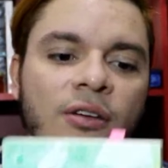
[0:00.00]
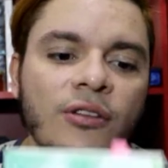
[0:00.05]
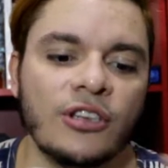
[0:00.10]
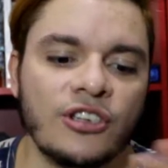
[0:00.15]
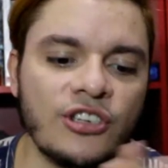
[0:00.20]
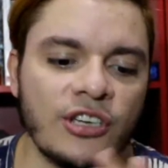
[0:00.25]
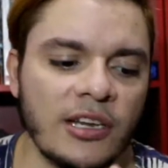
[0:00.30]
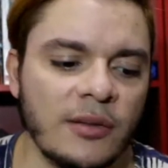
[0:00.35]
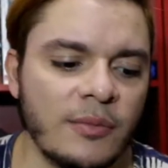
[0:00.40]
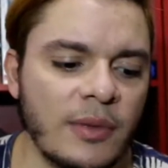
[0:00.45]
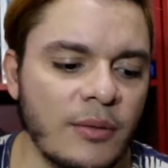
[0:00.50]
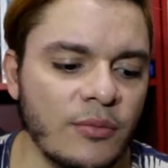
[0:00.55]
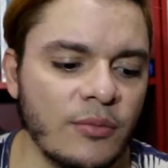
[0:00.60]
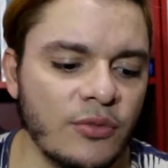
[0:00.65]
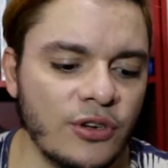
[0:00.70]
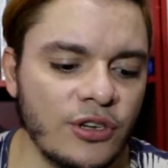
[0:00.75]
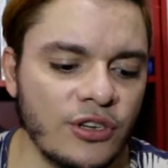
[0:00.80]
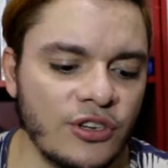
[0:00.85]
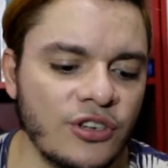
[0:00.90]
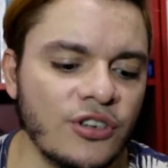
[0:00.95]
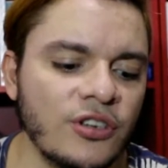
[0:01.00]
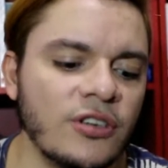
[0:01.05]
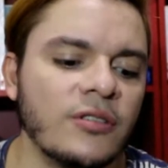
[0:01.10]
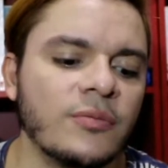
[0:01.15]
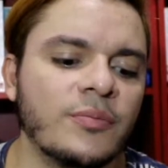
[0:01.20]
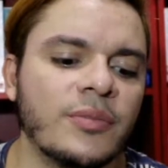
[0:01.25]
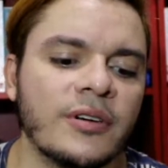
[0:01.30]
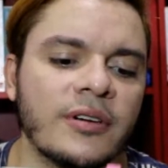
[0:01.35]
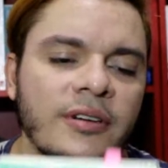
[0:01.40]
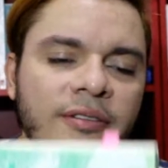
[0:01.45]
Eu deixei ele bem
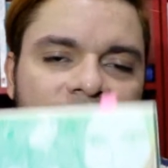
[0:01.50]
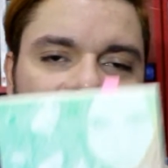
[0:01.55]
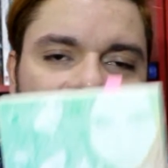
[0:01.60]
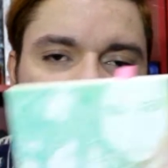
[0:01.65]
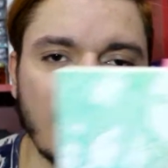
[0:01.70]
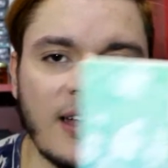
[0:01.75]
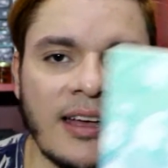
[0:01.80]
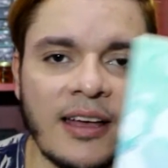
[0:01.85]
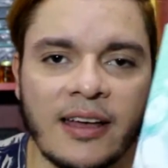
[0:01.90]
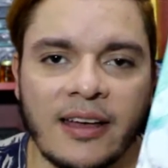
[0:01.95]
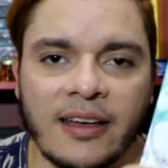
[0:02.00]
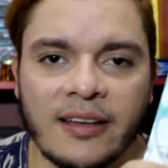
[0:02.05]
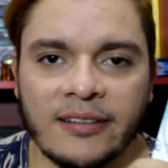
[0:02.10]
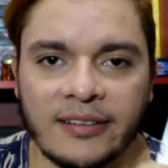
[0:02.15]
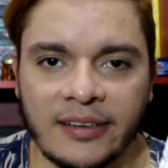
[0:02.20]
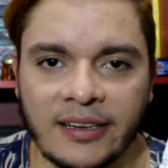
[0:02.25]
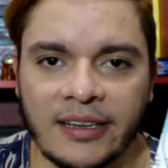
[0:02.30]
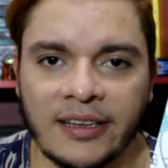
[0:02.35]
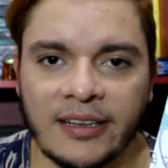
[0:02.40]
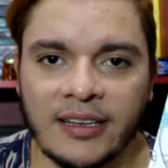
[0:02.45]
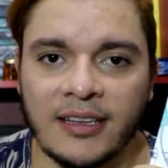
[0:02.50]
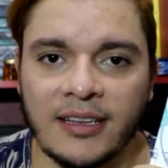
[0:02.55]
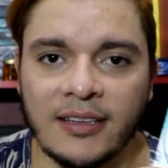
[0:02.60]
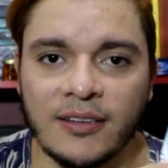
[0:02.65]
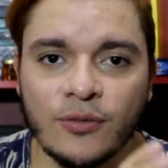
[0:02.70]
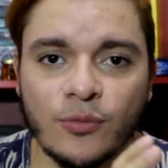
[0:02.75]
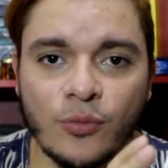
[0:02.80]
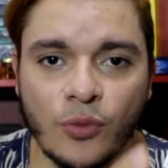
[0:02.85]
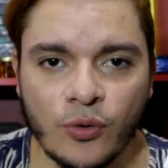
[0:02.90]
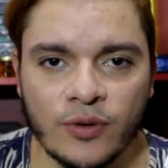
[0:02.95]
bonitinho para ficar né,
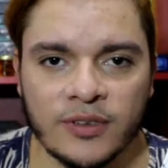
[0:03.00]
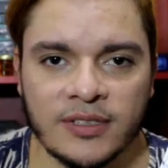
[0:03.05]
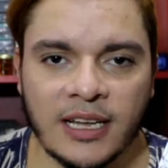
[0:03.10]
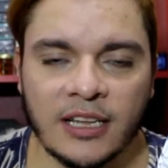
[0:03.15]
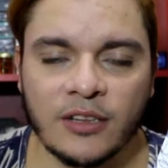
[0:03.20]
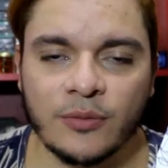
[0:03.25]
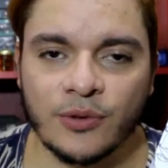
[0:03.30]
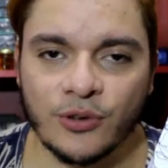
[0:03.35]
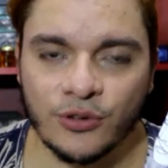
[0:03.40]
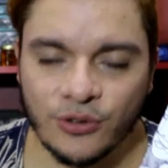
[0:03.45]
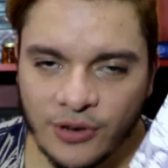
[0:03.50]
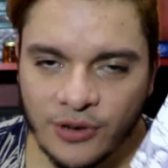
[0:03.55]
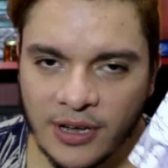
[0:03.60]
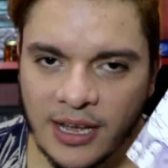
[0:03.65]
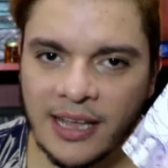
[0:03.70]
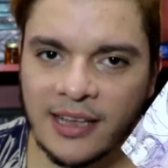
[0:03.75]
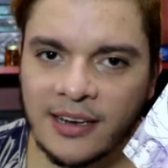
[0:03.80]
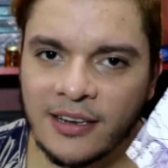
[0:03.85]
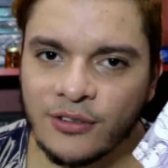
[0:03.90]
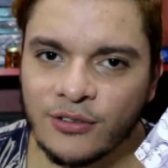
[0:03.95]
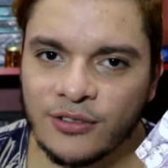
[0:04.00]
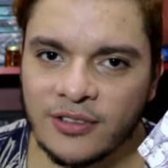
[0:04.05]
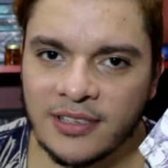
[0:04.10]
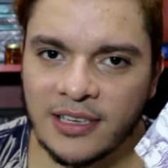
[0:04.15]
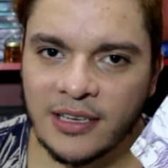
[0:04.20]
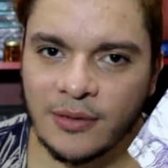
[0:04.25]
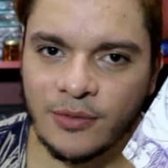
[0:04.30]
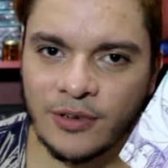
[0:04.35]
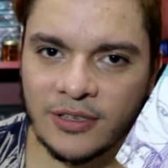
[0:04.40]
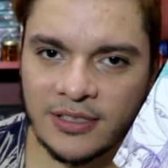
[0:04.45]
em um bom estado para trocar ele no
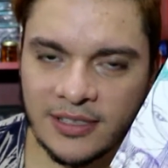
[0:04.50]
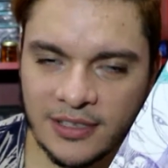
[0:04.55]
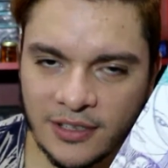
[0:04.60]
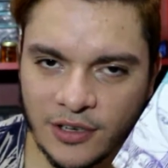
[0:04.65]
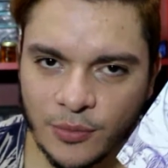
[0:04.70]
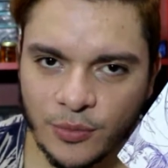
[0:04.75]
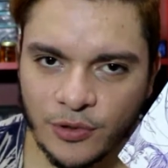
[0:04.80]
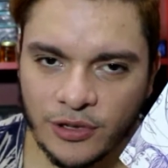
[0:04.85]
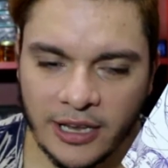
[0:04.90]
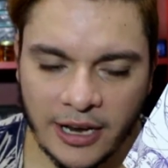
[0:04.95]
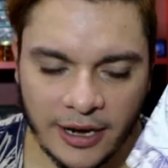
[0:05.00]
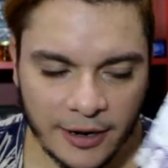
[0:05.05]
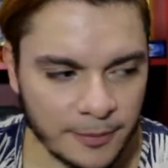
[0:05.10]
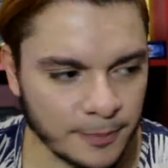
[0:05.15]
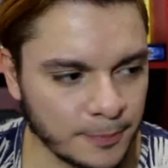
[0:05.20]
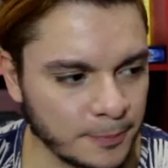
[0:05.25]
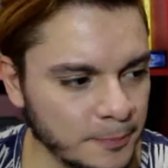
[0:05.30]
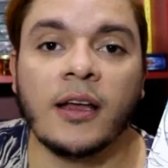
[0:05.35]
sebo assim que eu puder.